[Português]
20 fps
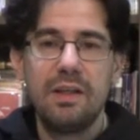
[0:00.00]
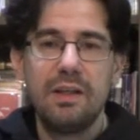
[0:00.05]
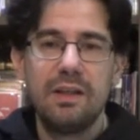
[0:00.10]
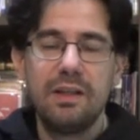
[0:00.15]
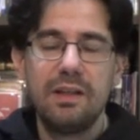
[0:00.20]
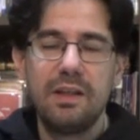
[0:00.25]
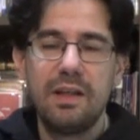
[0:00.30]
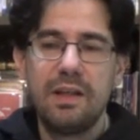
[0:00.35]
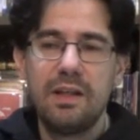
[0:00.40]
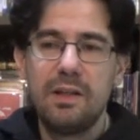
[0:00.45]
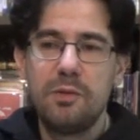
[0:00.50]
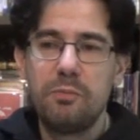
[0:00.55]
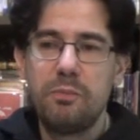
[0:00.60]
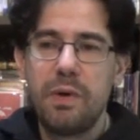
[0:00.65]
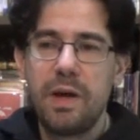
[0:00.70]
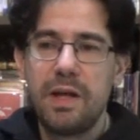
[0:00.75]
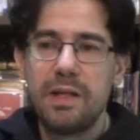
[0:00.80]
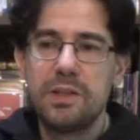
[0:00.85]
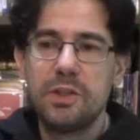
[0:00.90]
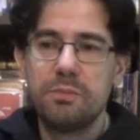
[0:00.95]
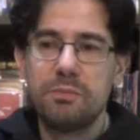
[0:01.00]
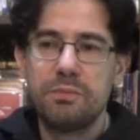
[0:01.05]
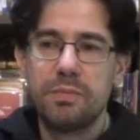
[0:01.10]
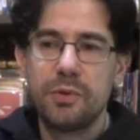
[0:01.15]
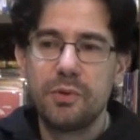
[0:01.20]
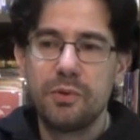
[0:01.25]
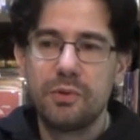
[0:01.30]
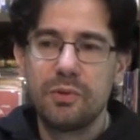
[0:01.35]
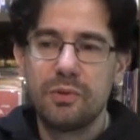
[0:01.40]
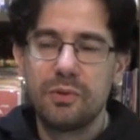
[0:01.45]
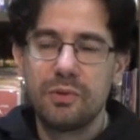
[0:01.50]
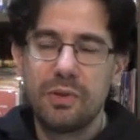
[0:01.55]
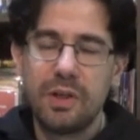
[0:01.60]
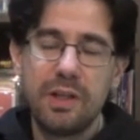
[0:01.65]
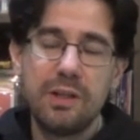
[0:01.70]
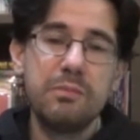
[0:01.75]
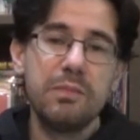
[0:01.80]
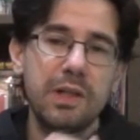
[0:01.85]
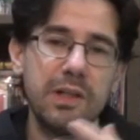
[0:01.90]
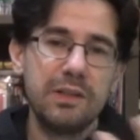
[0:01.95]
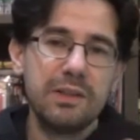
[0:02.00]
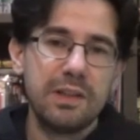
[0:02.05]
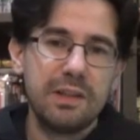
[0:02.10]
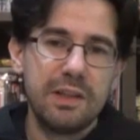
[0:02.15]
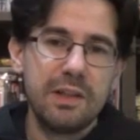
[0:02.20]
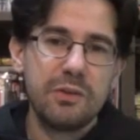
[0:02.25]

e ele pede pro, ele manda,